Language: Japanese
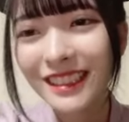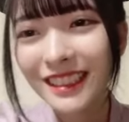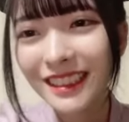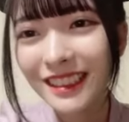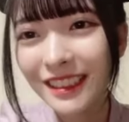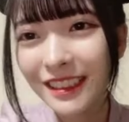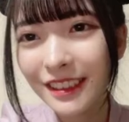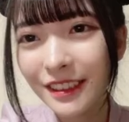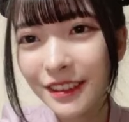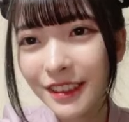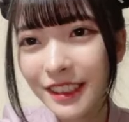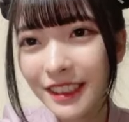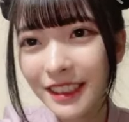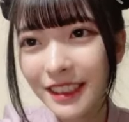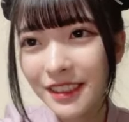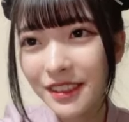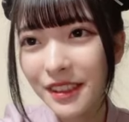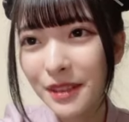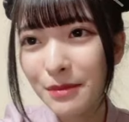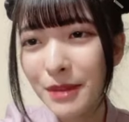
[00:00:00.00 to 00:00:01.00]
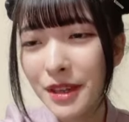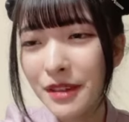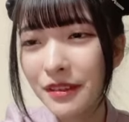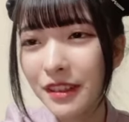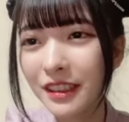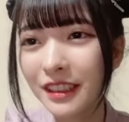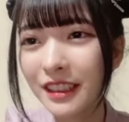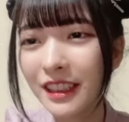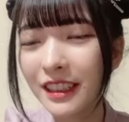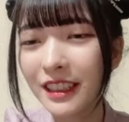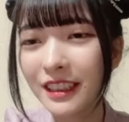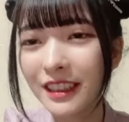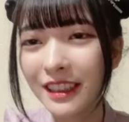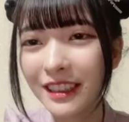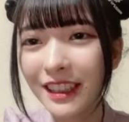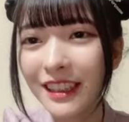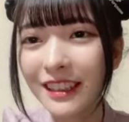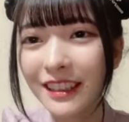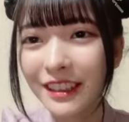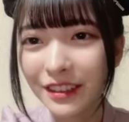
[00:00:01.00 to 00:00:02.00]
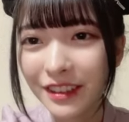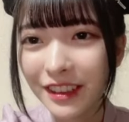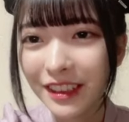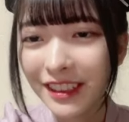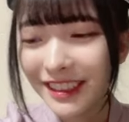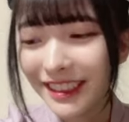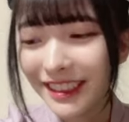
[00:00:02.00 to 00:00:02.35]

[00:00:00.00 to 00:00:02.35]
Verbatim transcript: だから私は迷惑かけてないんだよね